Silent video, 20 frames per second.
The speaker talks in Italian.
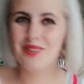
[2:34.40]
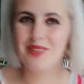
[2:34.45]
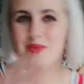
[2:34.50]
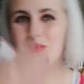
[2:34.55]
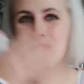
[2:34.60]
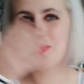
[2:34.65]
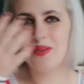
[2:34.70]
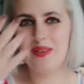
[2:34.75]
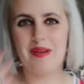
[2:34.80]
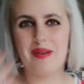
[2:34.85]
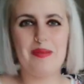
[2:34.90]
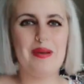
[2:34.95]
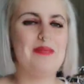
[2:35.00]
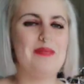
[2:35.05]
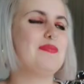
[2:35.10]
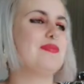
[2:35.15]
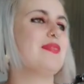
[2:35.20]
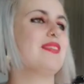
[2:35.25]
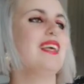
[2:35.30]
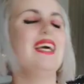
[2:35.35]
Comunque, vabbè.
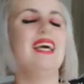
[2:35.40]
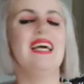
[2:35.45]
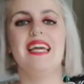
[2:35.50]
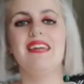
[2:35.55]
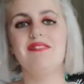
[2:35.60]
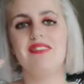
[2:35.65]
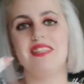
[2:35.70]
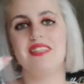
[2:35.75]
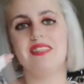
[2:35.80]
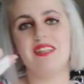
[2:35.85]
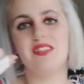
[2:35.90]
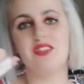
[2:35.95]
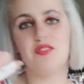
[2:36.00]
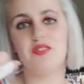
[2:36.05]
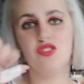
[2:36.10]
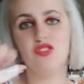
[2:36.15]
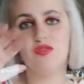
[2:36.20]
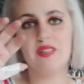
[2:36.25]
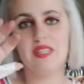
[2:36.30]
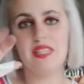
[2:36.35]
Infatti adesso
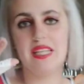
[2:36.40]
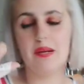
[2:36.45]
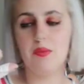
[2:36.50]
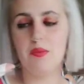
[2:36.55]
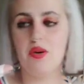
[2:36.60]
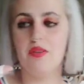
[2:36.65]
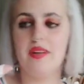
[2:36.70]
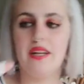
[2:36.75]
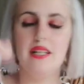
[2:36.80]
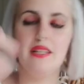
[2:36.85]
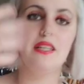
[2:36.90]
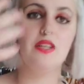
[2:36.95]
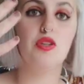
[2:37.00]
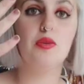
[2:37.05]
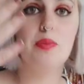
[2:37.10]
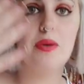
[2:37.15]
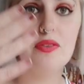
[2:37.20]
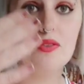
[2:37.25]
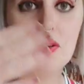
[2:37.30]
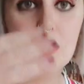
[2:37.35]
faccio fatica a muovere il dito,
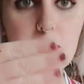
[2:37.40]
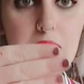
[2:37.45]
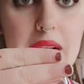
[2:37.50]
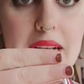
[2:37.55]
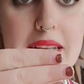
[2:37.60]
per fortuna